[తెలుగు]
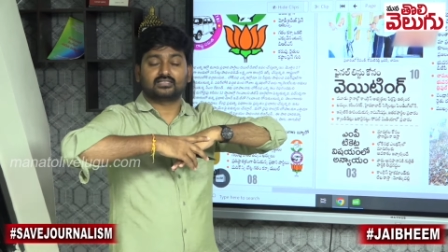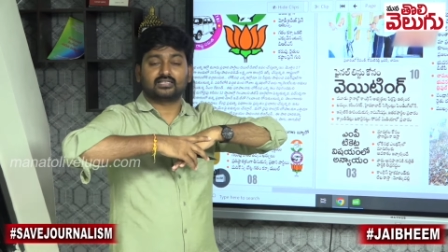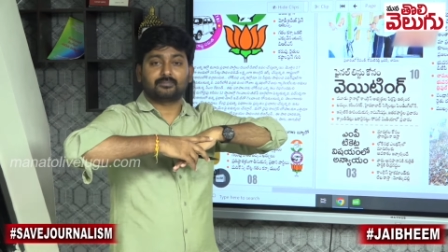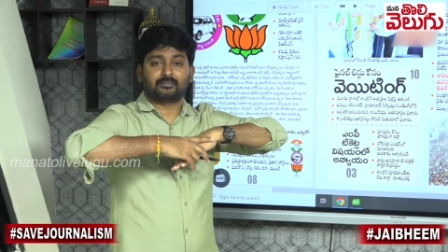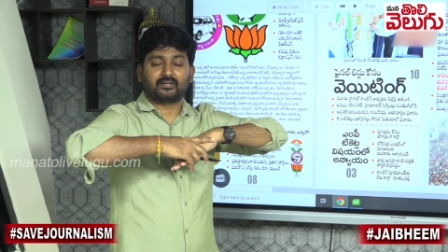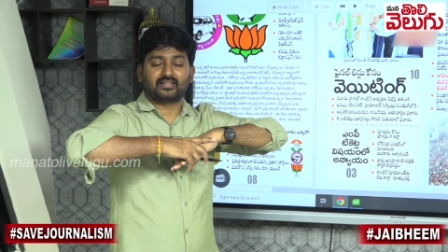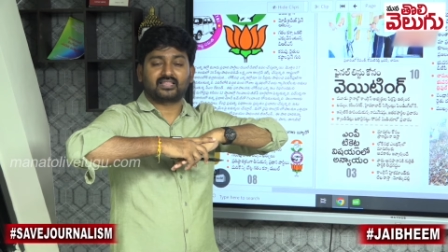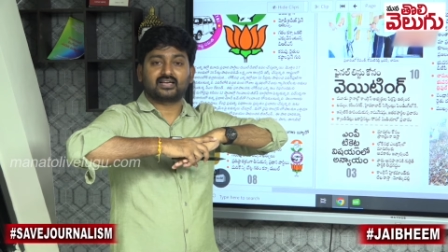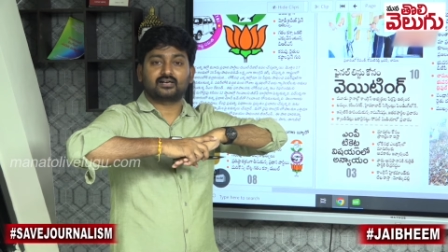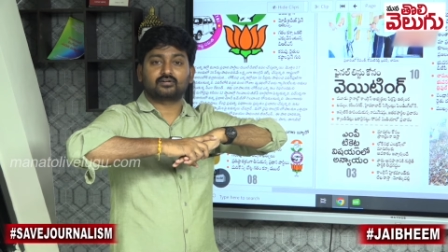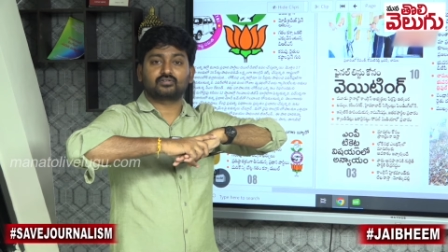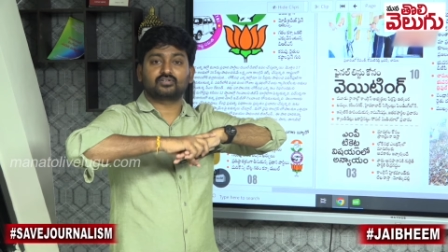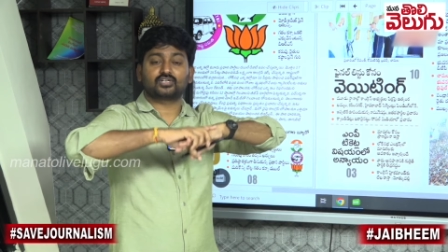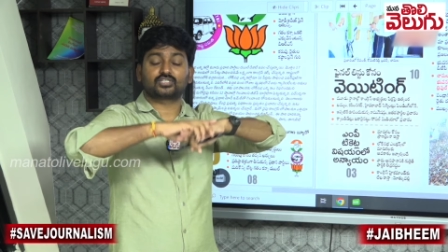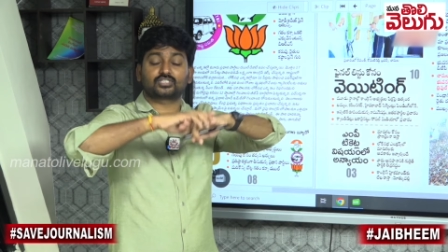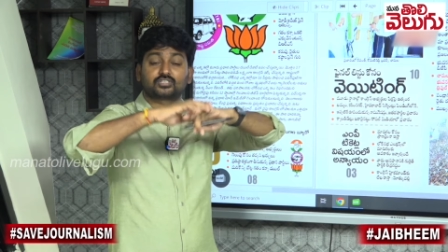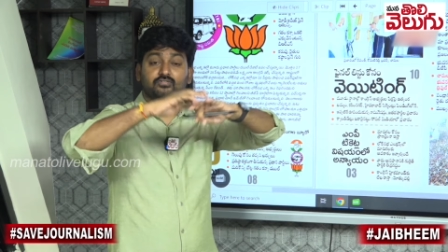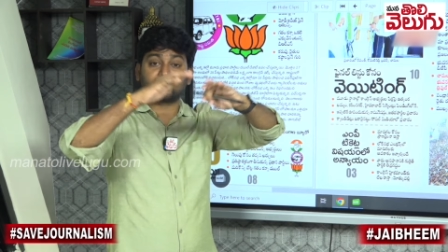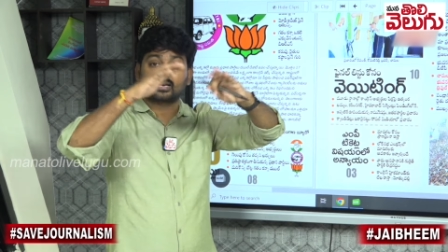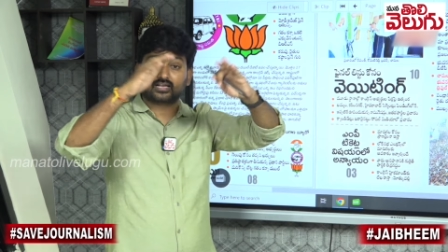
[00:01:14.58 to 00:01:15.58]
ఈ పదిహేడు
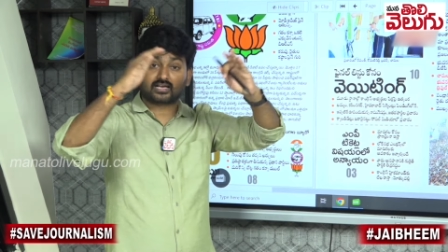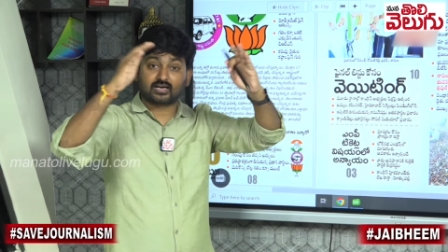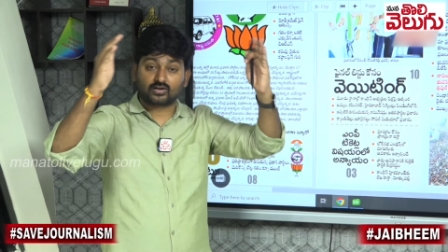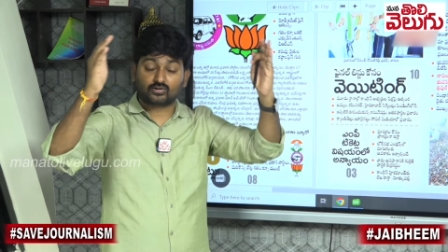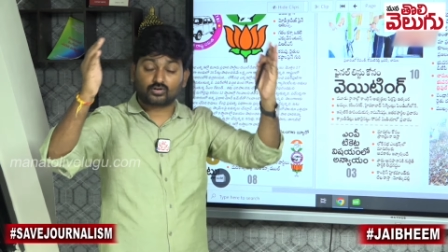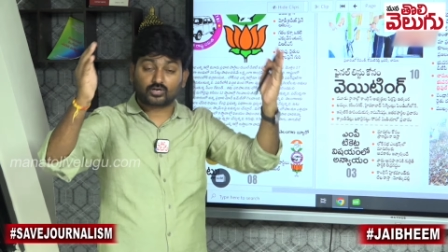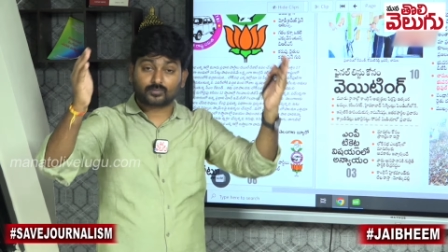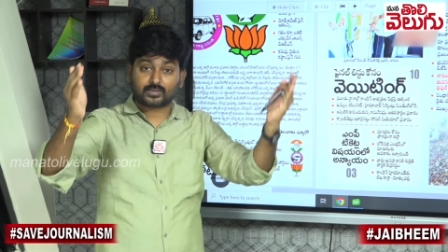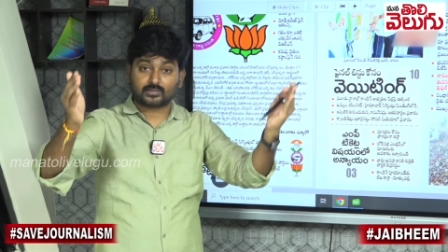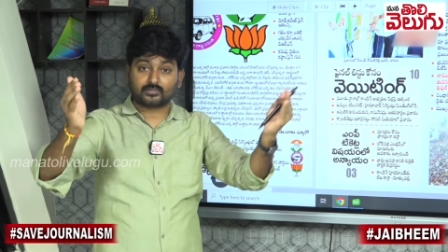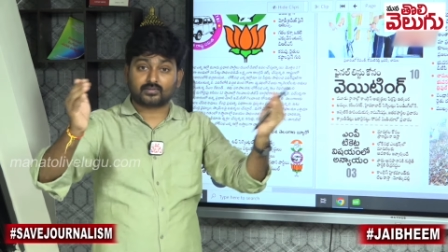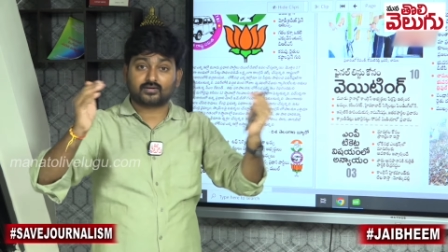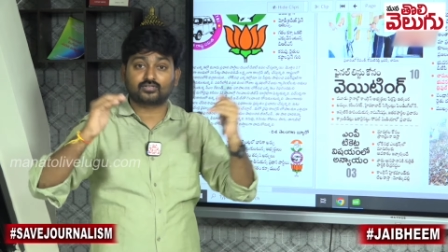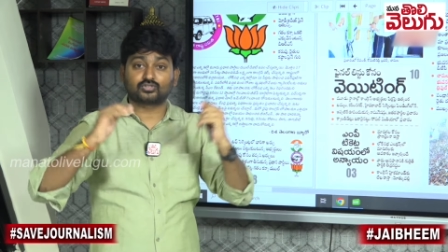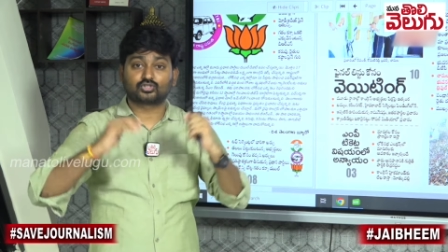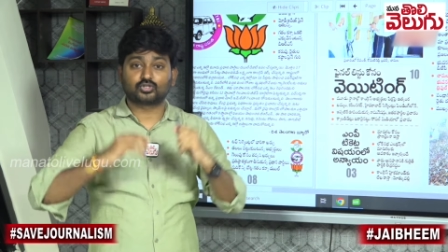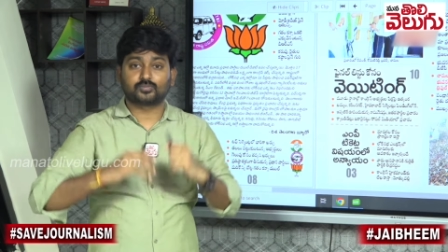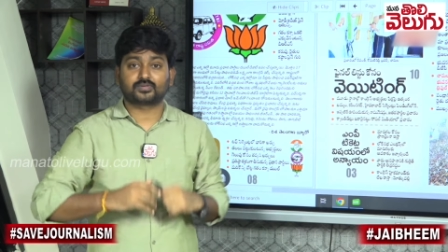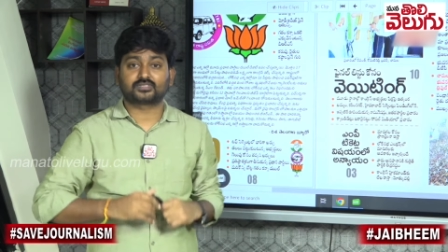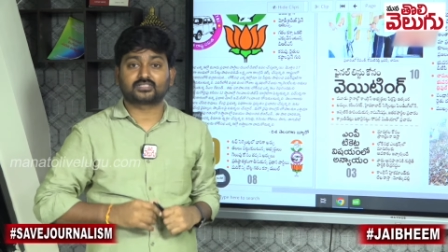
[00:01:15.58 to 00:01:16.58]
నియోజకవర్గాల్లో కూడా
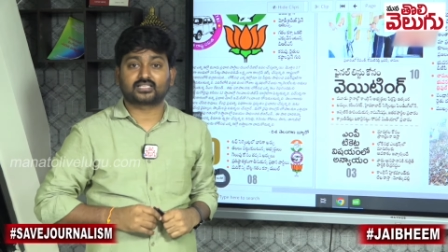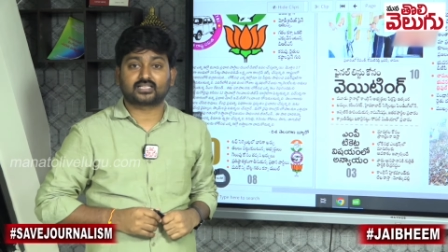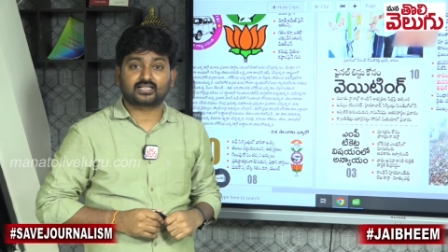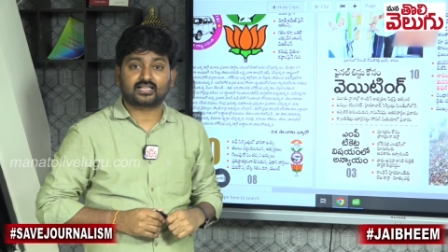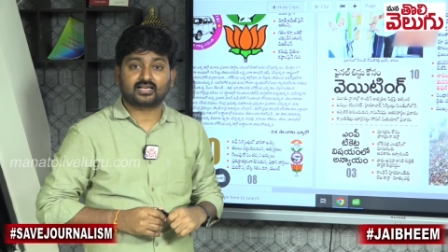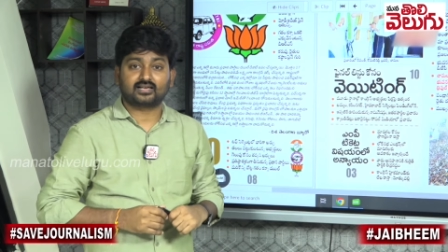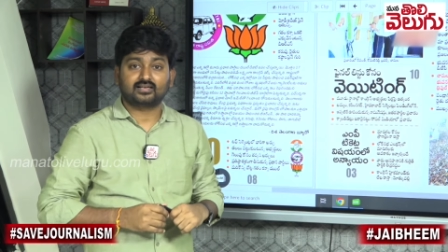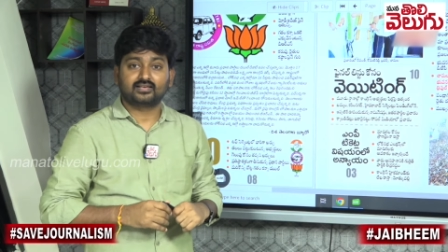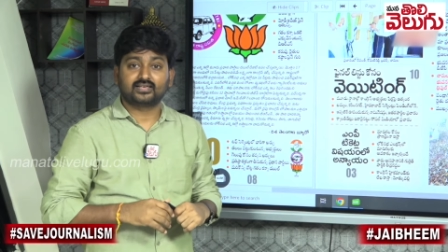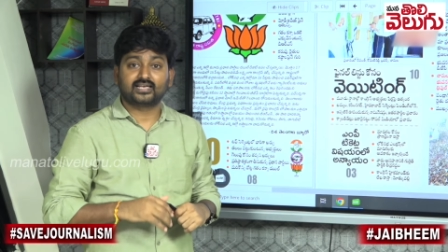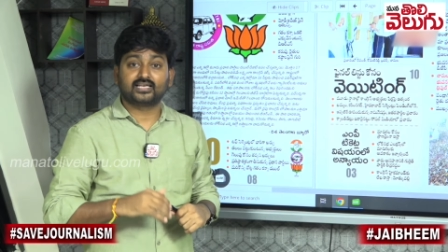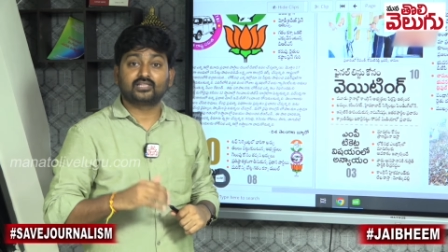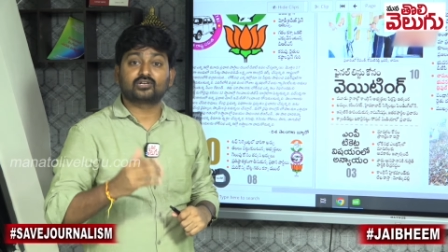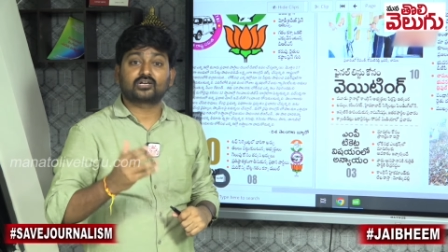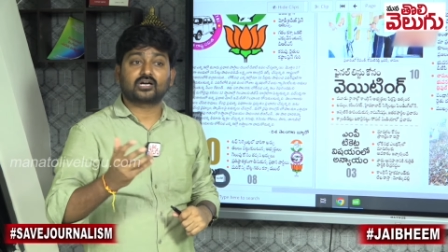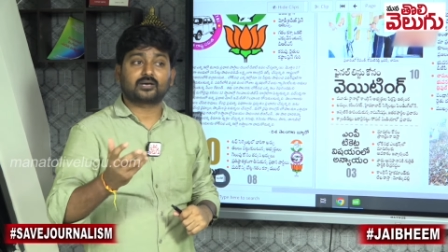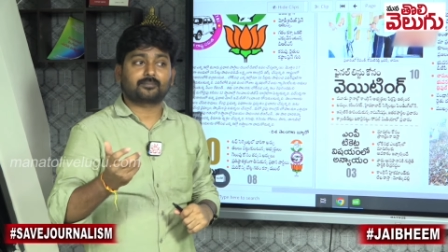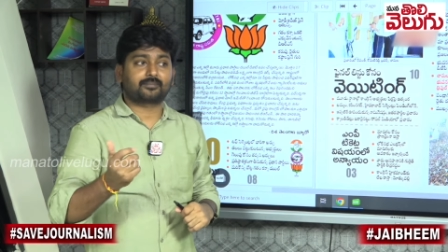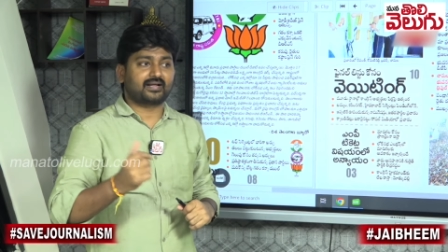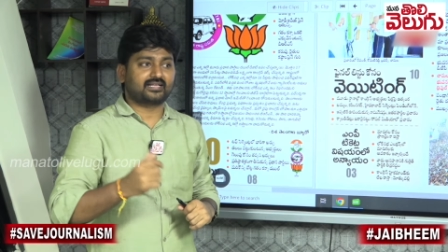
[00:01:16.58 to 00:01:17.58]
ప్రభావం చూపిస్తుంది కదా
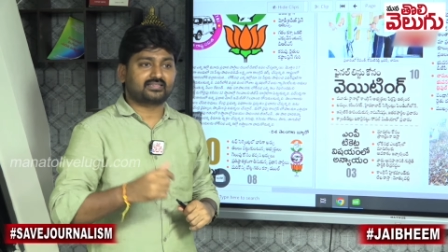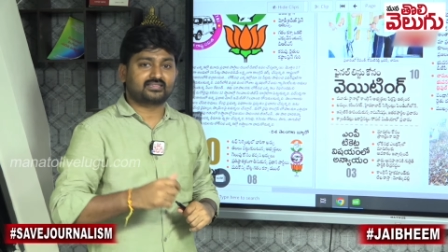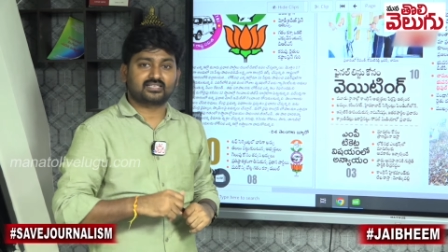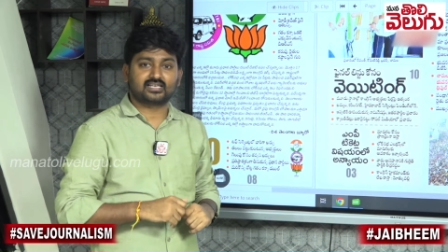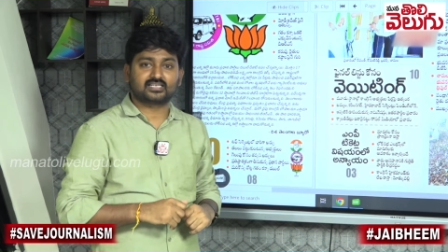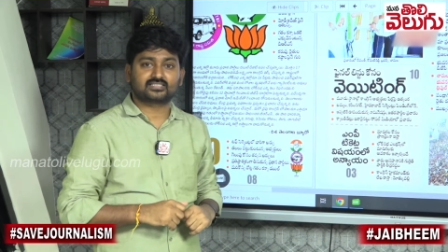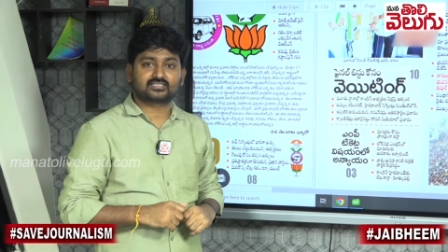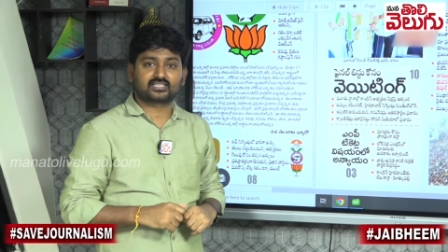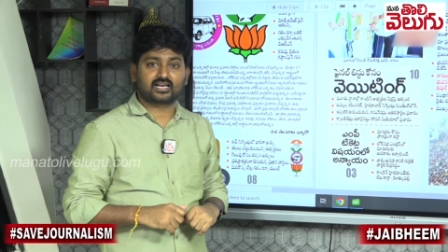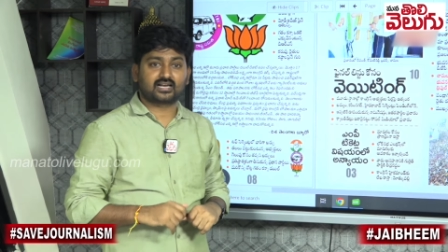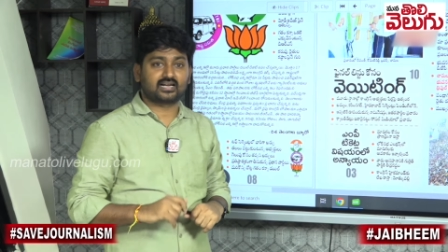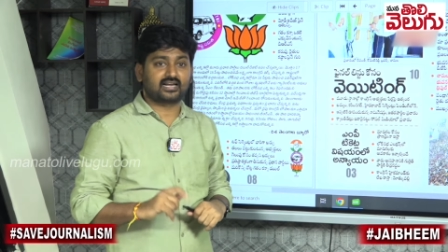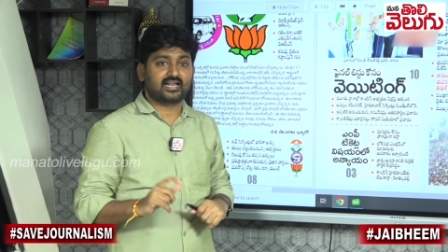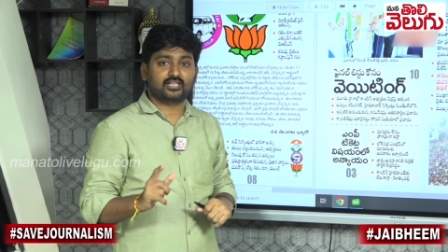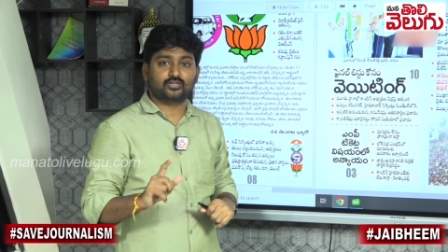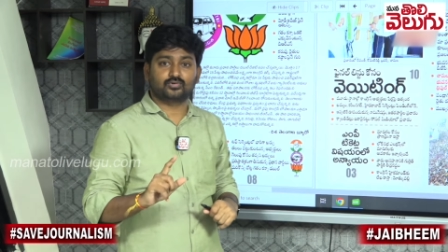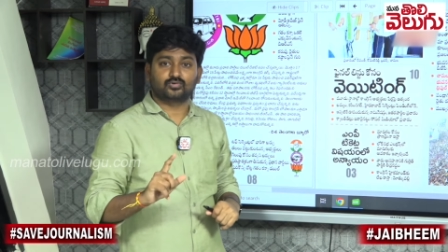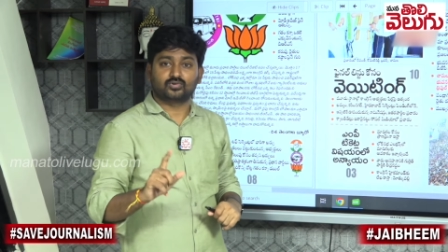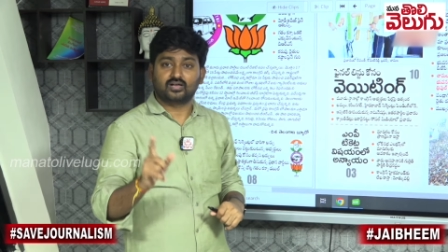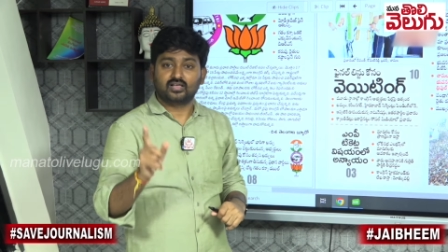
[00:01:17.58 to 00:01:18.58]
ఎందుకు ఆ ప్రయత్నం చేస్తలేరు
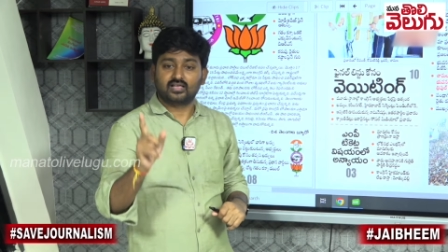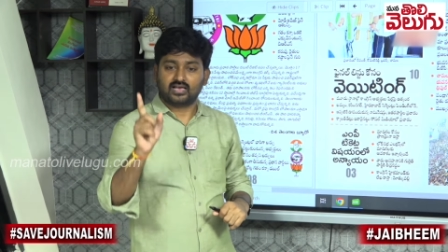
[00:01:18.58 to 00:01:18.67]
లేదు